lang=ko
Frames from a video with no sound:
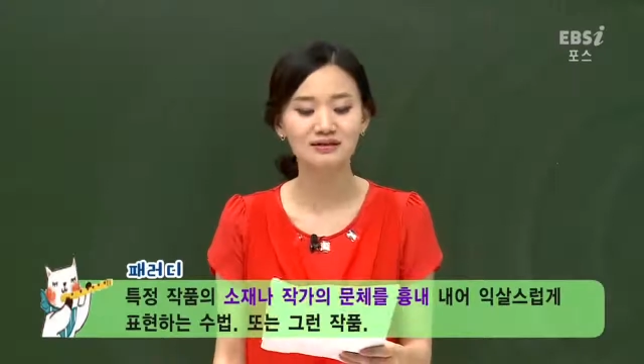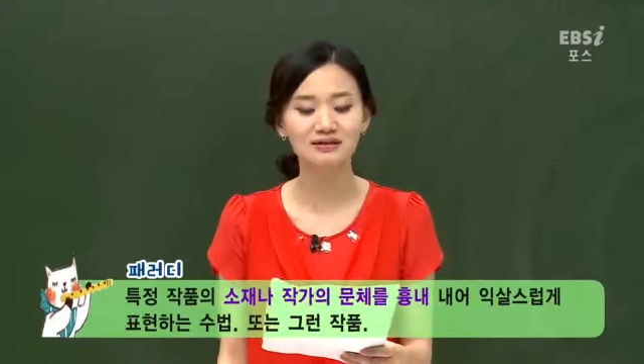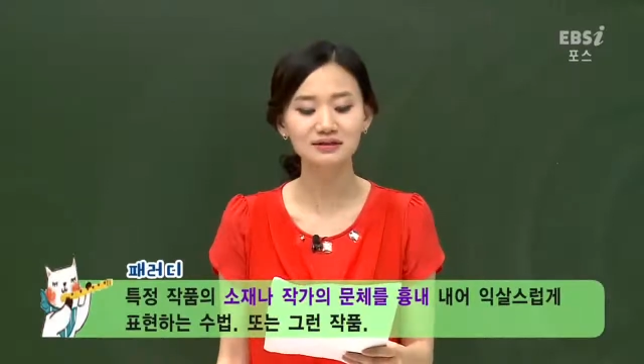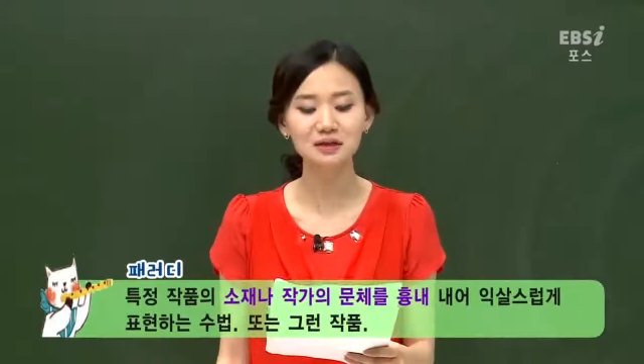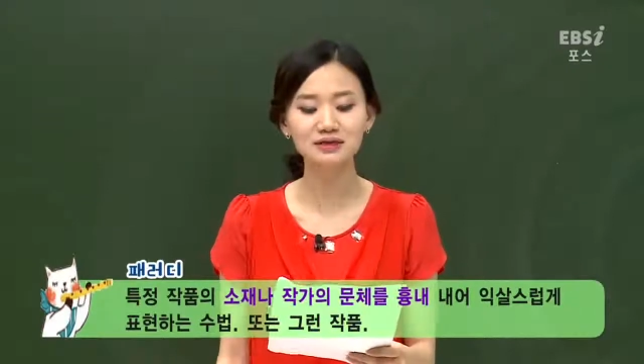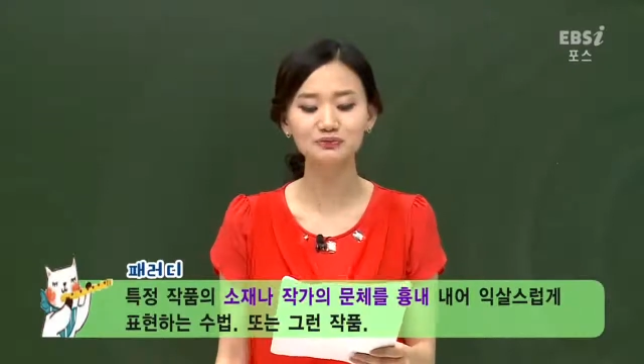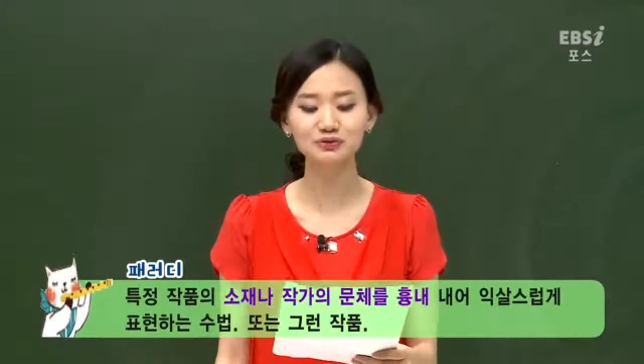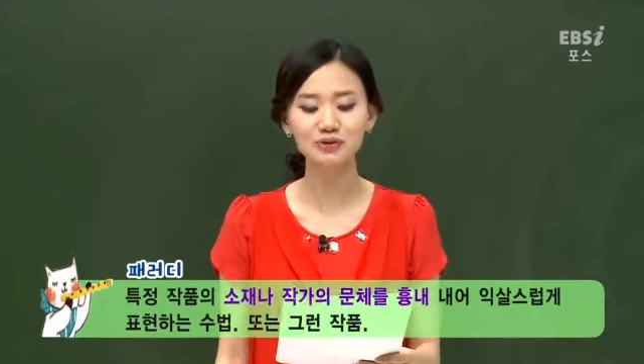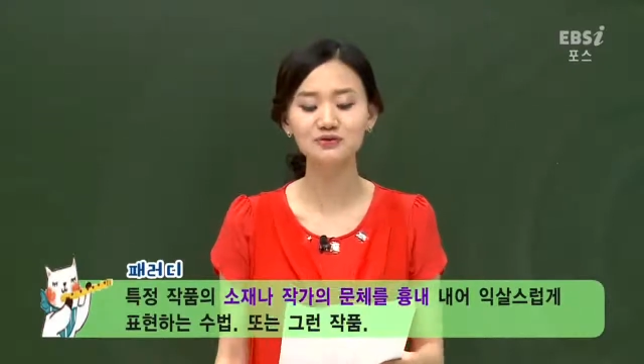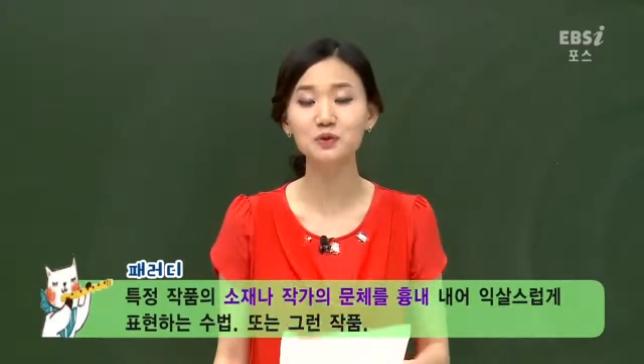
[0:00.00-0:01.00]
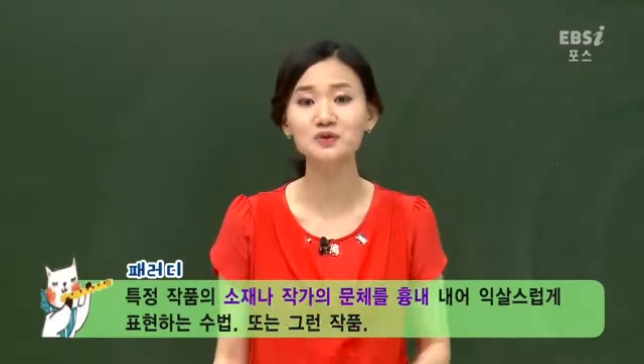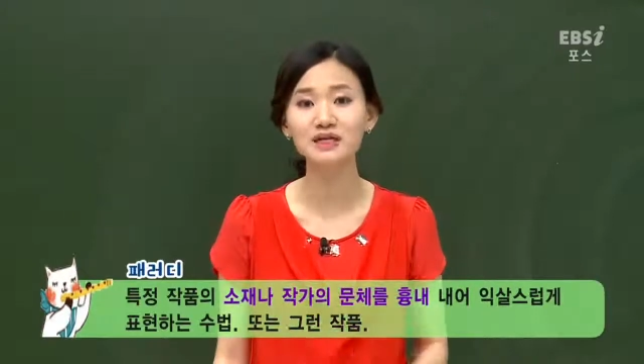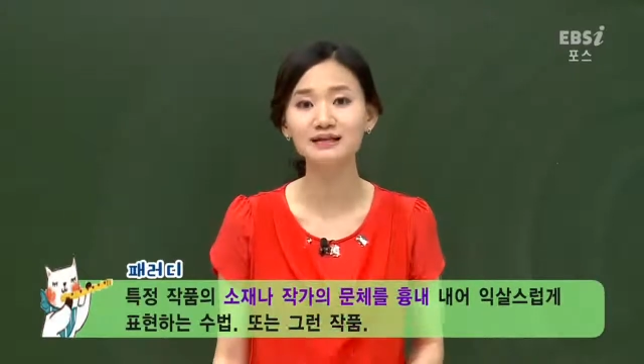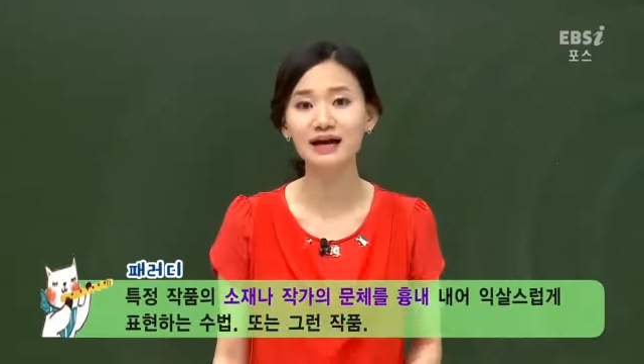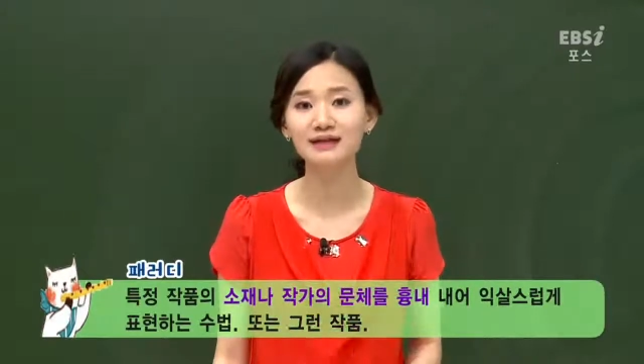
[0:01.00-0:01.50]
특정 작품의
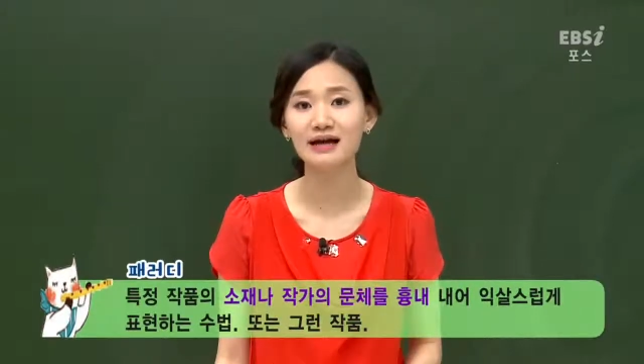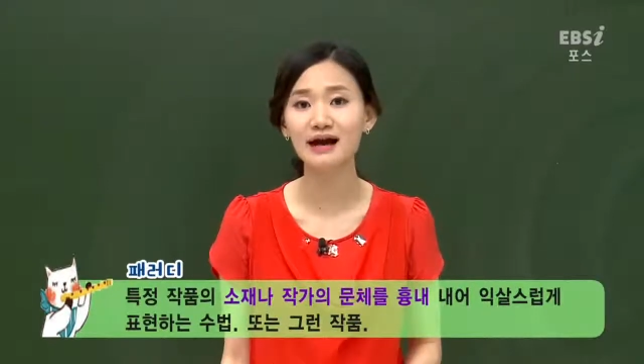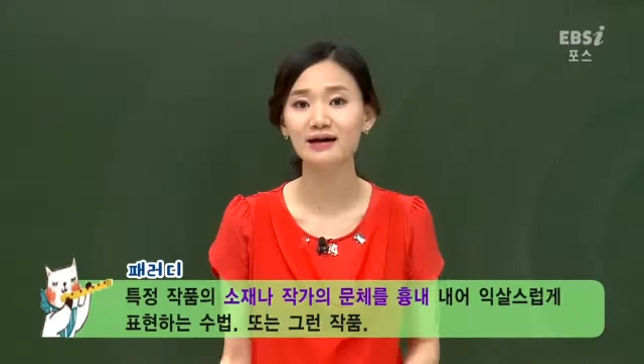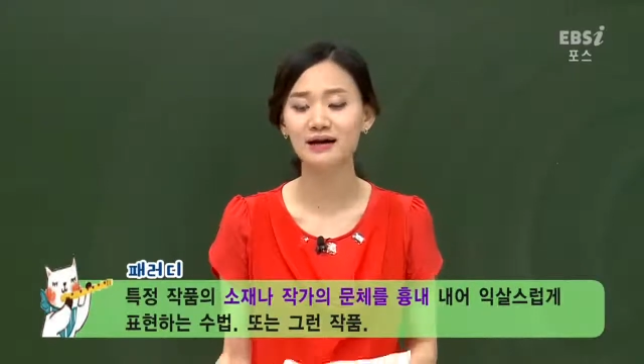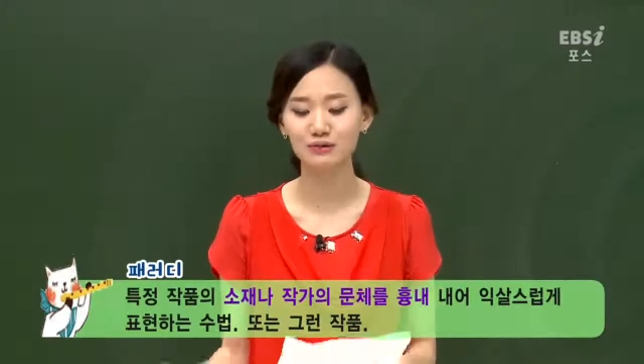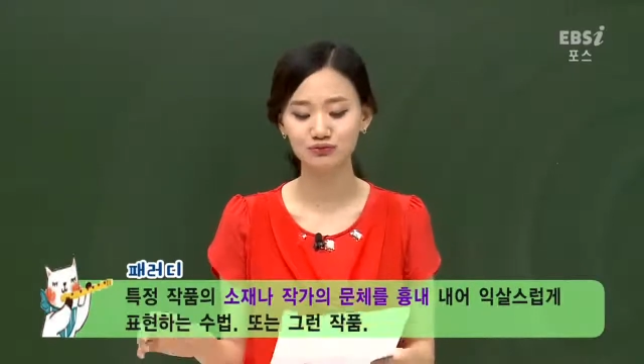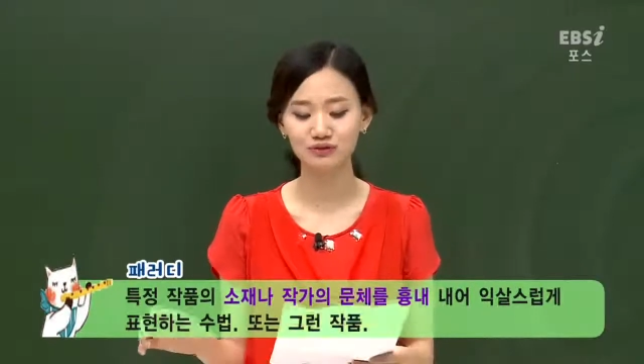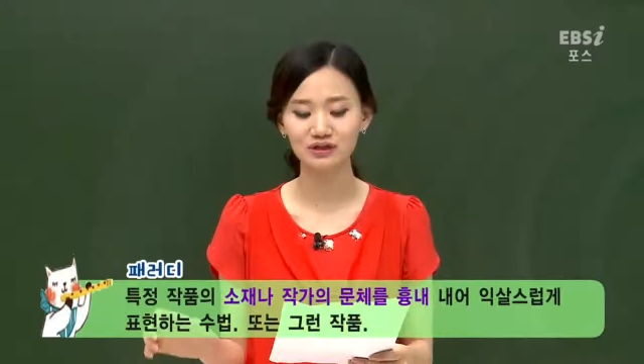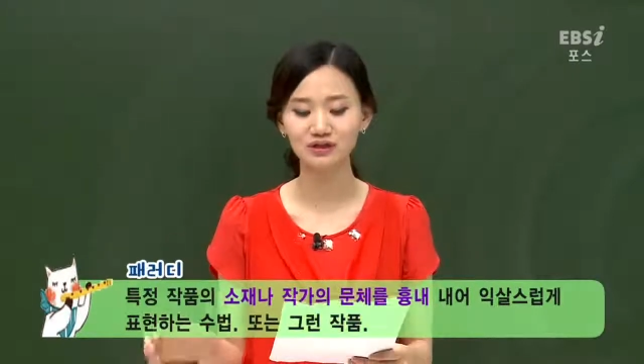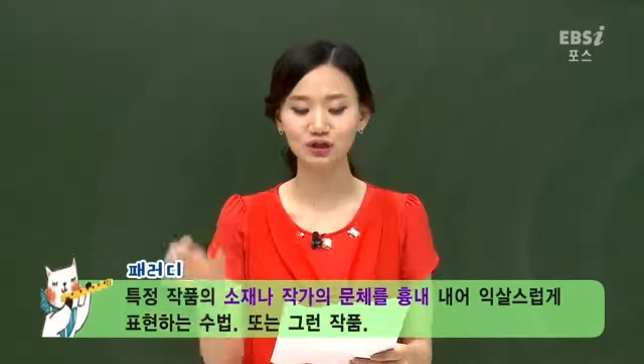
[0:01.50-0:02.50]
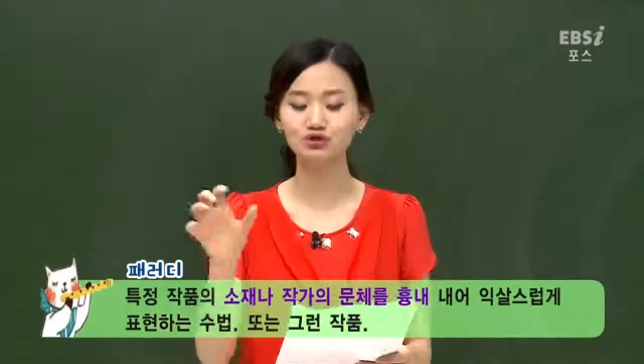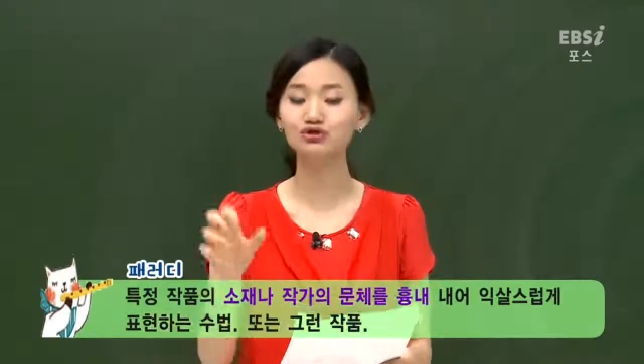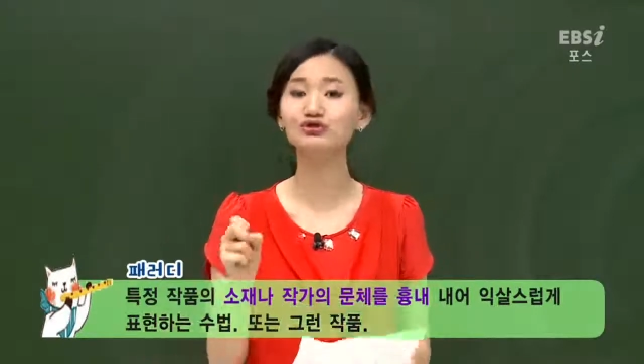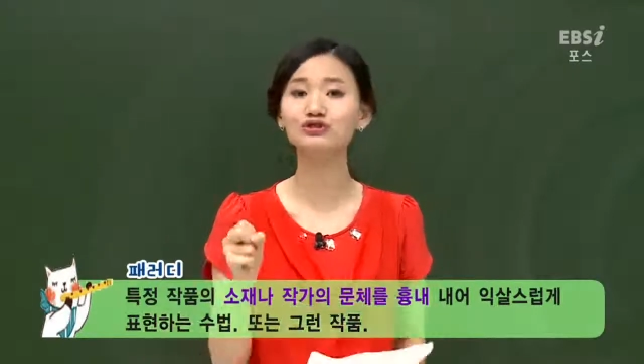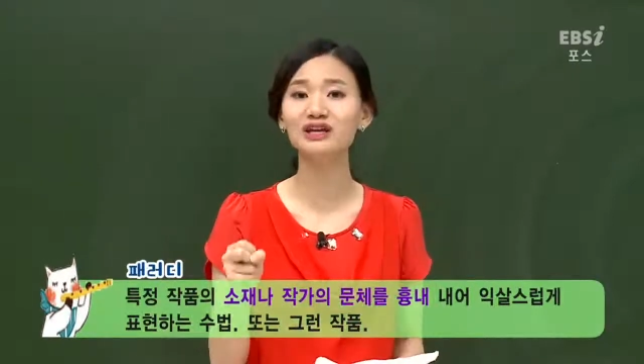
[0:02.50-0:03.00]
소재나 작가의 문체를
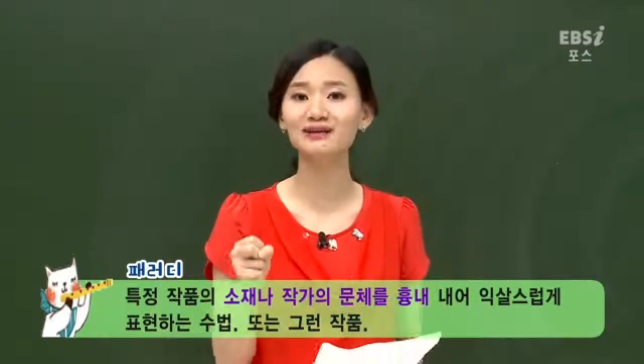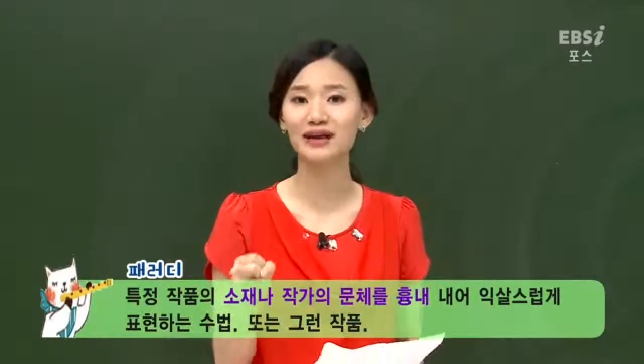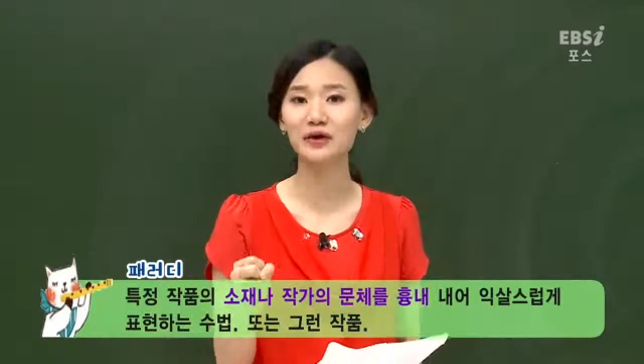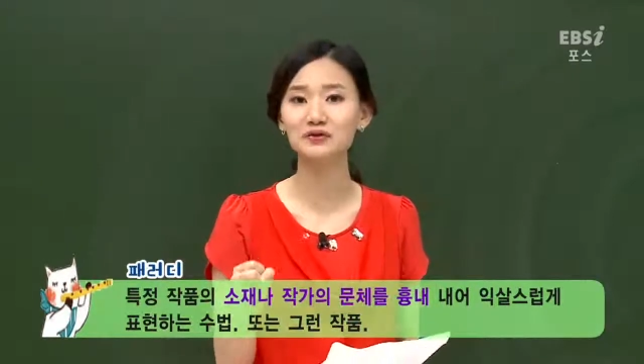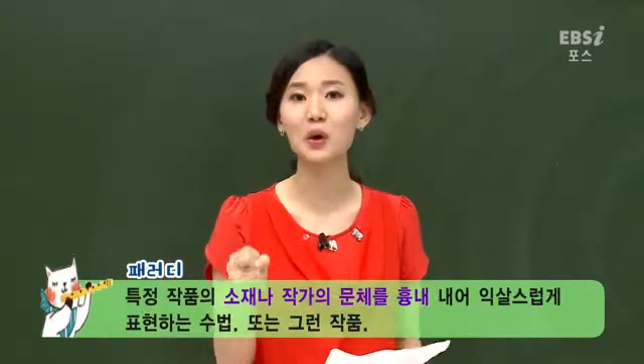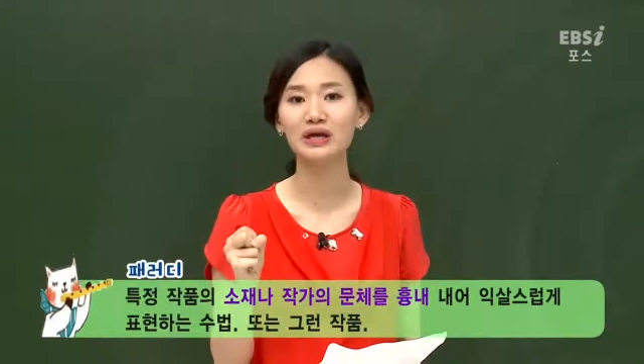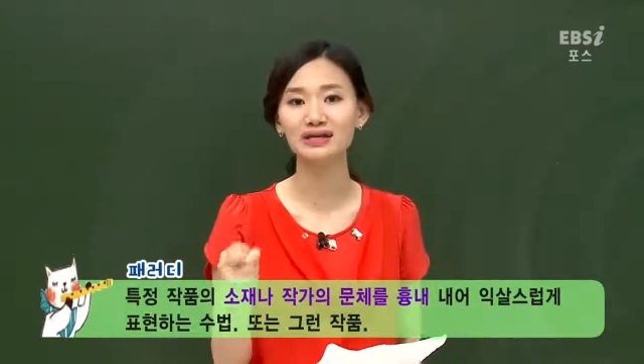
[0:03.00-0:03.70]
흉내내어서